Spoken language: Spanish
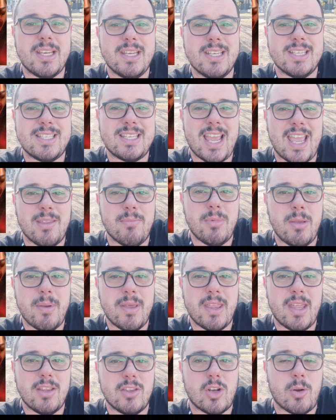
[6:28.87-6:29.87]
Inside,
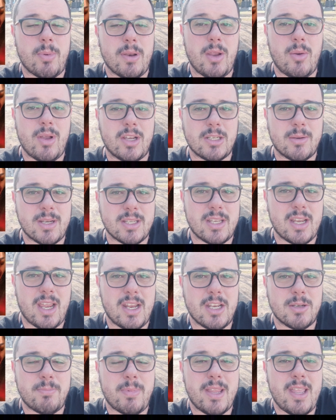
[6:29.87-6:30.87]
Vive Dentro, película que se va a
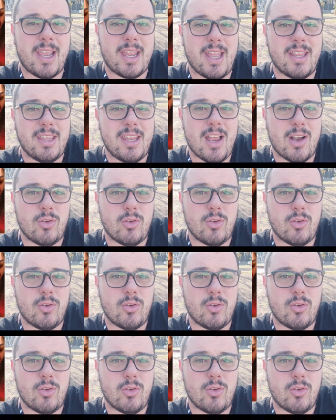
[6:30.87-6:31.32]
estrenar en España, que la tiene la